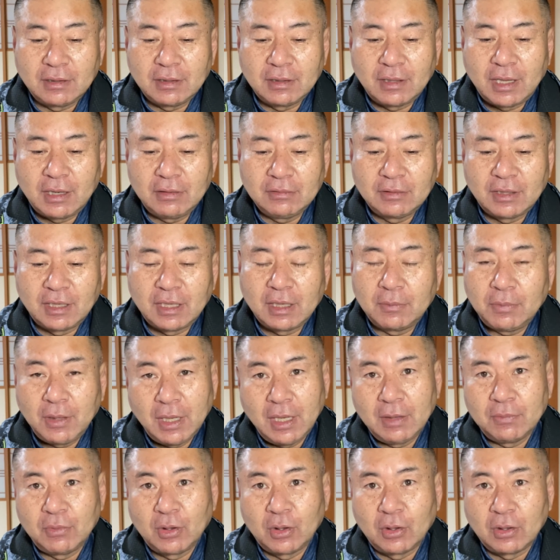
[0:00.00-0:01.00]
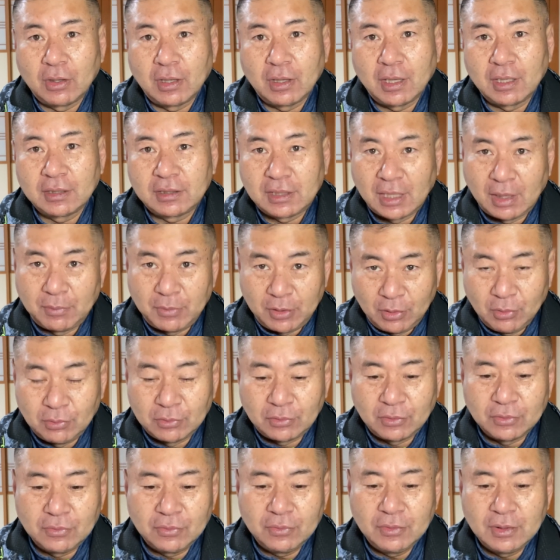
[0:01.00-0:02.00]
あるならば、まあ、諦めよ
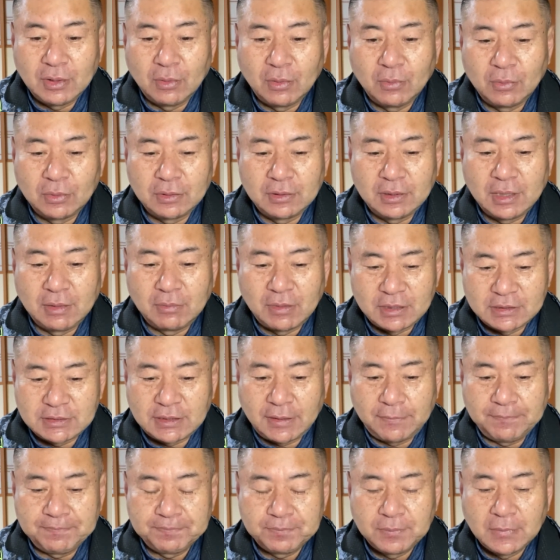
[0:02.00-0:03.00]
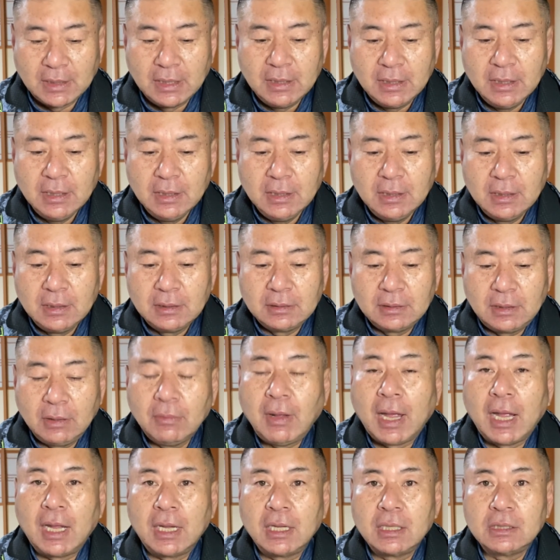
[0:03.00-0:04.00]
うというふうに思っていました。で
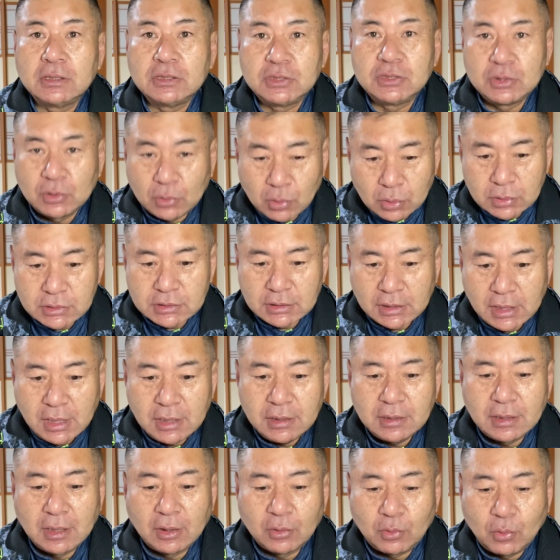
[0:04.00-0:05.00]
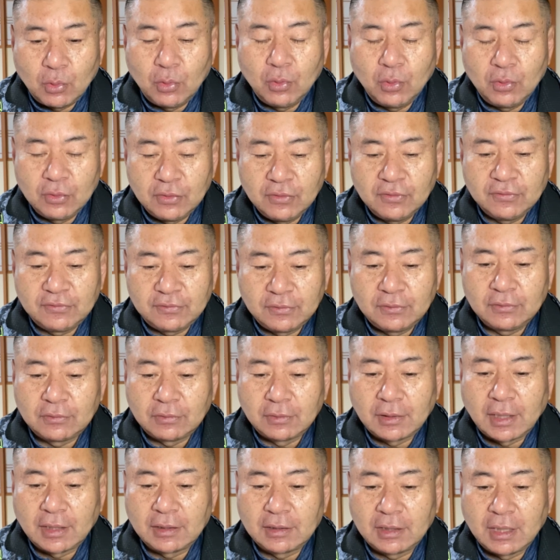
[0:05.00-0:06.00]
は、自己資金で購入する
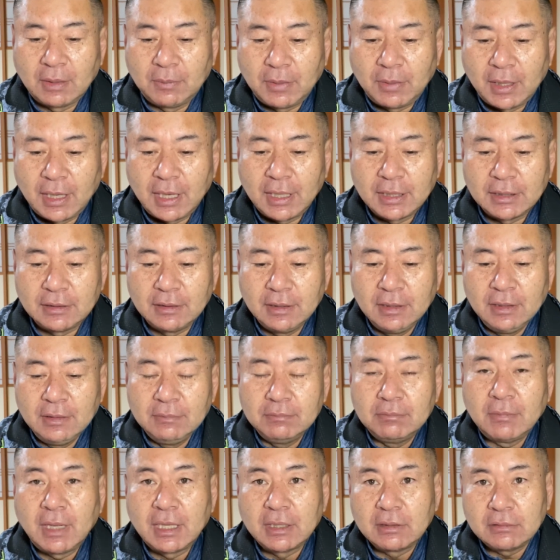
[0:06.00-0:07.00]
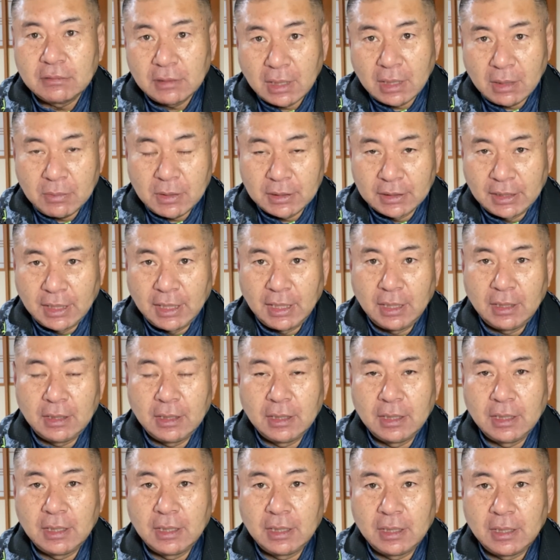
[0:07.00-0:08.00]
となった場合、まあ、いくらまで、
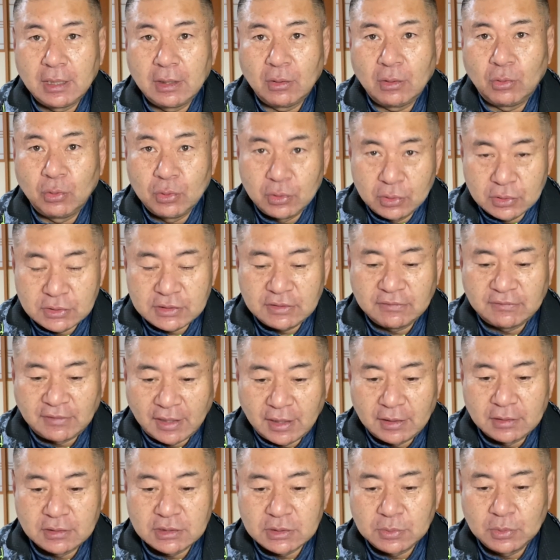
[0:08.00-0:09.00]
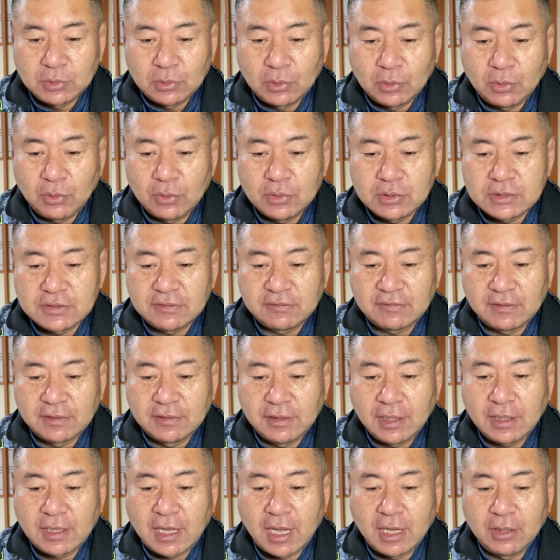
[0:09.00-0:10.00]
えー、保有資産、自分の保有資
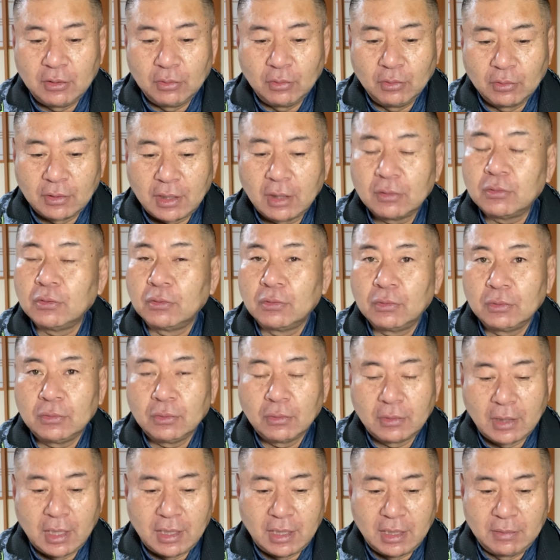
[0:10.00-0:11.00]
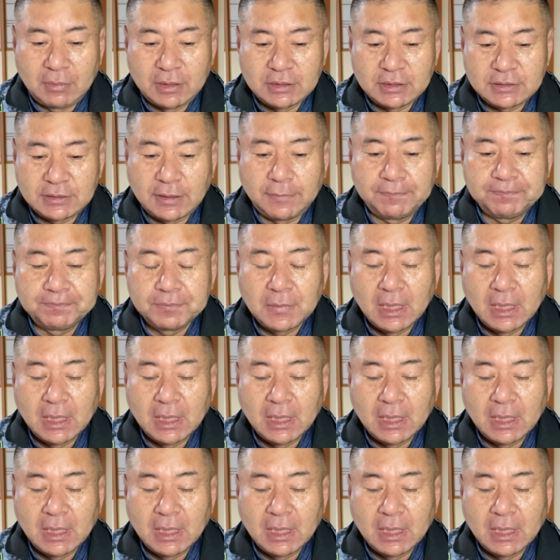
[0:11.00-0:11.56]
産で買えるのかということを考えました。